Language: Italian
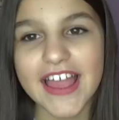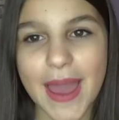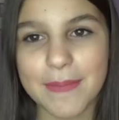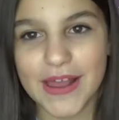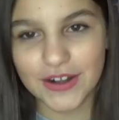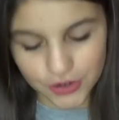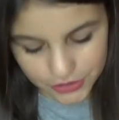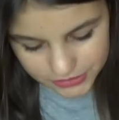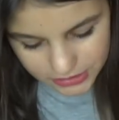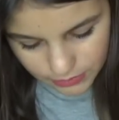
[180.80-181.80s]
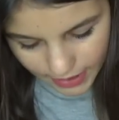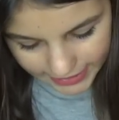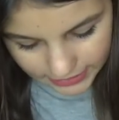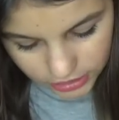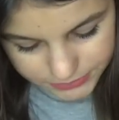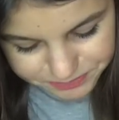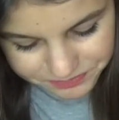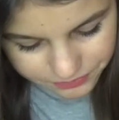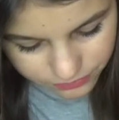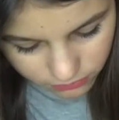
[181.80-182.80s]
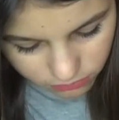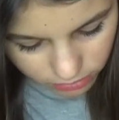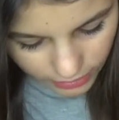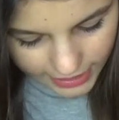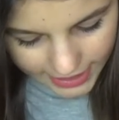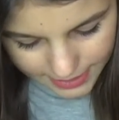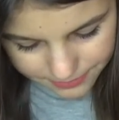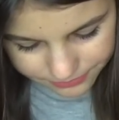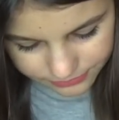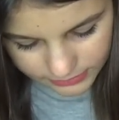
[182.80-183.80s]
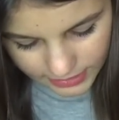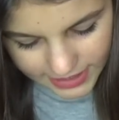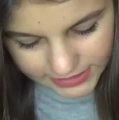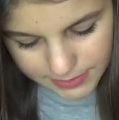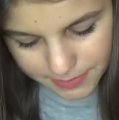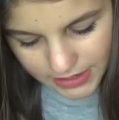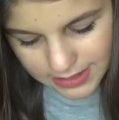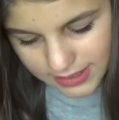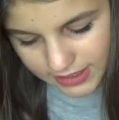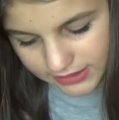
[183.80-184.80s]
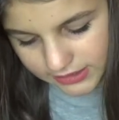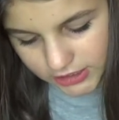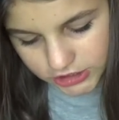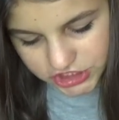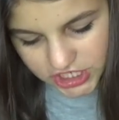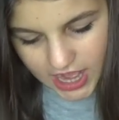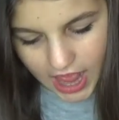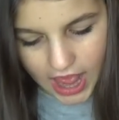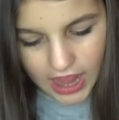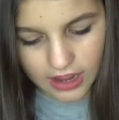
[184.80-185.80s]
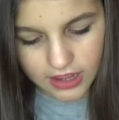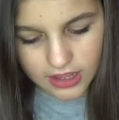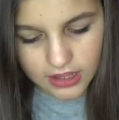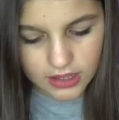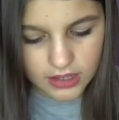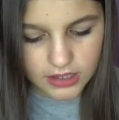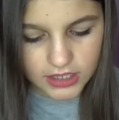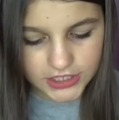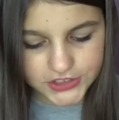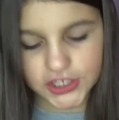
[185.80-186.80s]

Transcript: è bello continuarlo e, mm, e niente poi nel sacchettino c'era il